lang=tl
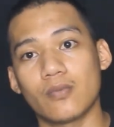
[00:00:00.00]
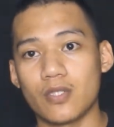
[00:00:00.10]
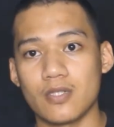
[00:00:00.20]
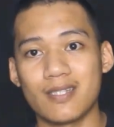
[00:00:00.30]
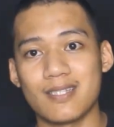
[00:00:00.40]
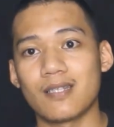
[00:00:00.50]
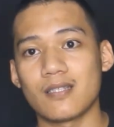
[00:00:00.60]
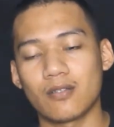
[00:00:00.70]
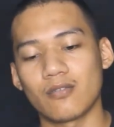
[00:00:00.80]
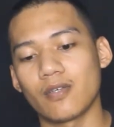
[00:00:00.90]
which is the
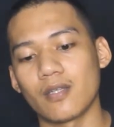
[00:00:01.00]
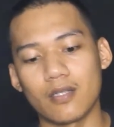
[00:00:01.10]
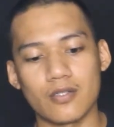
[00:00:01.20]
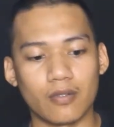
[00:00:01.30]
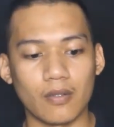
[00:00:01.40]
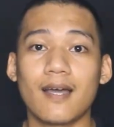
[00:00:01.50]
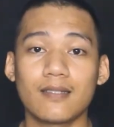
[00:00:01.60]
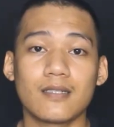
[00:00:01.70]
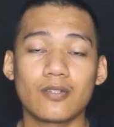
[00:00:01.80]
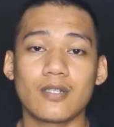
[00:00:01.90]
series configuration.
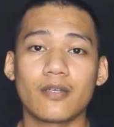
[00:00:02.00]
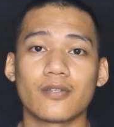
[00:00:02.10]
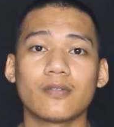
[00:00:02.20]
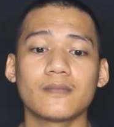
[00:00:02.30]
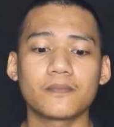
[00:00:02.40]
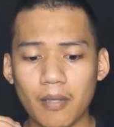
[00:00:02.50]
Kakalasin ko siya ngayon.